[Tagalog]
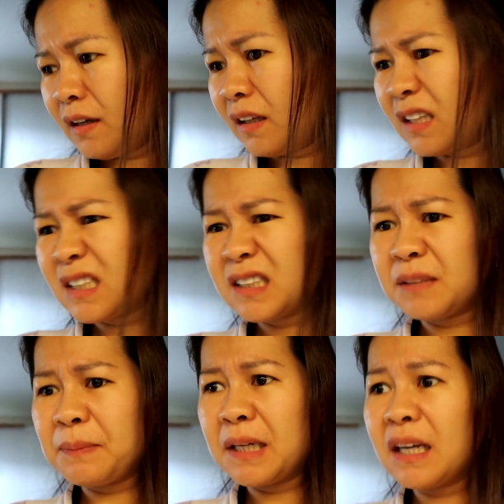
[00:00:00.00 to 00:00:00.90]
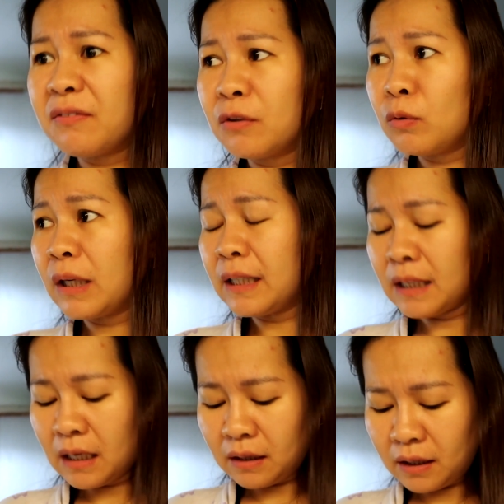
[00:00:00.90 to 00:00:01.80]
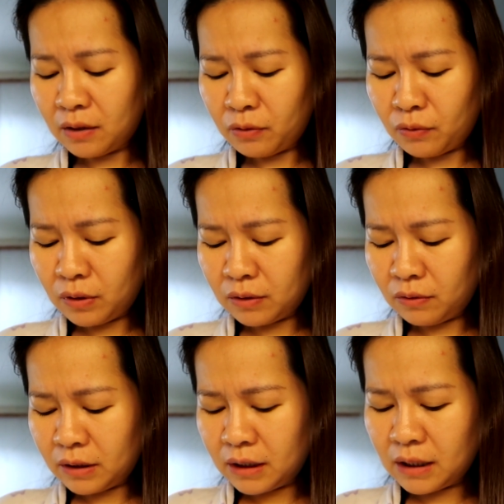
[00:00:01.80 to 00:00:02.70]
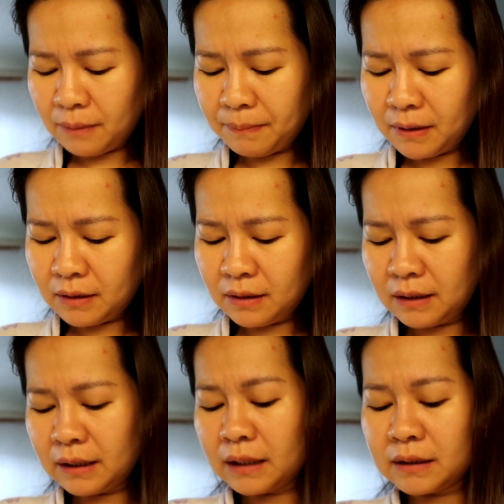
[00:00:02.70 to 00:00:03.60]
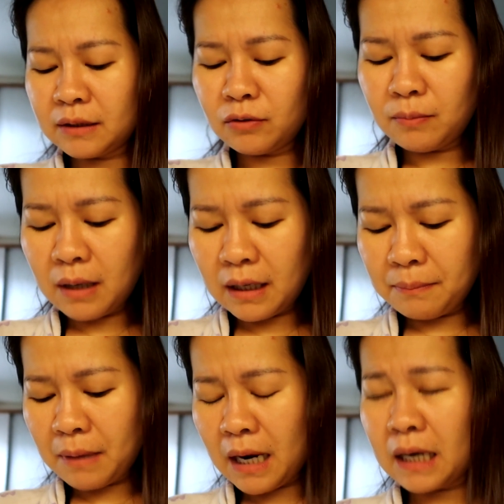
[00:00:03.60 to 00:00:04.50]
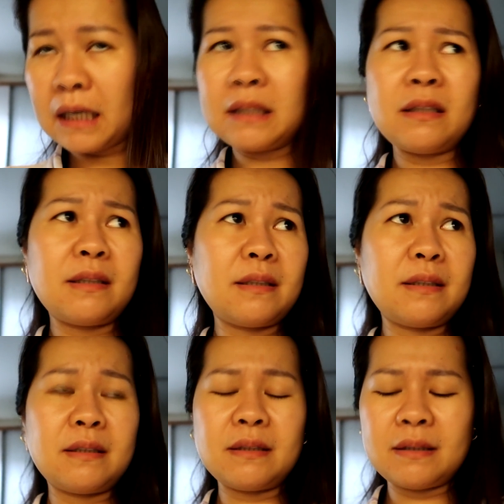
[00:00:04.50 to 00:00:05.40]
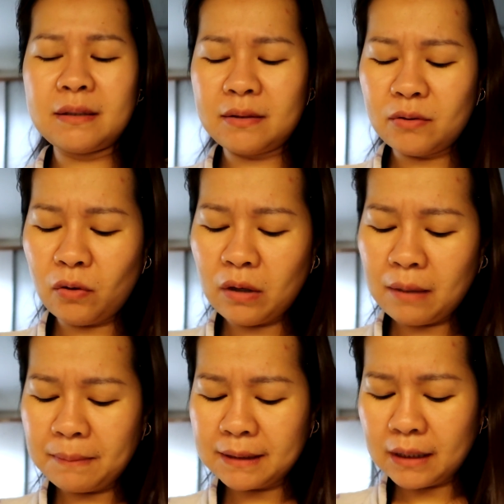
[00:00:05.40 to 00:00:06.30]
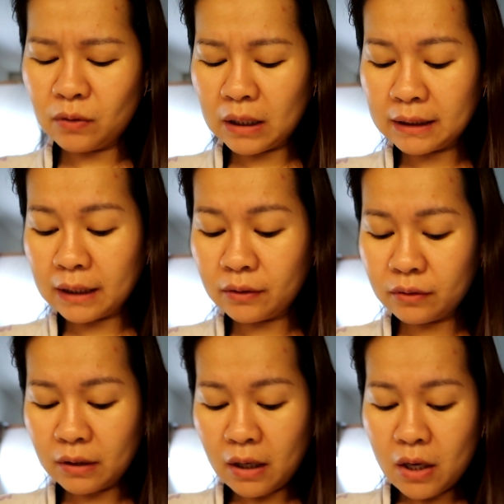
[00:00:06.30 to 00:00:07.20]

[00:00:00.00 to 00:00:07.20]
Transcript: Ayan, tapos speaking of gulay, inaantay ko yung ano kanina pa, nag-text ng uma maaga, 6 o'clock pasado ata yun,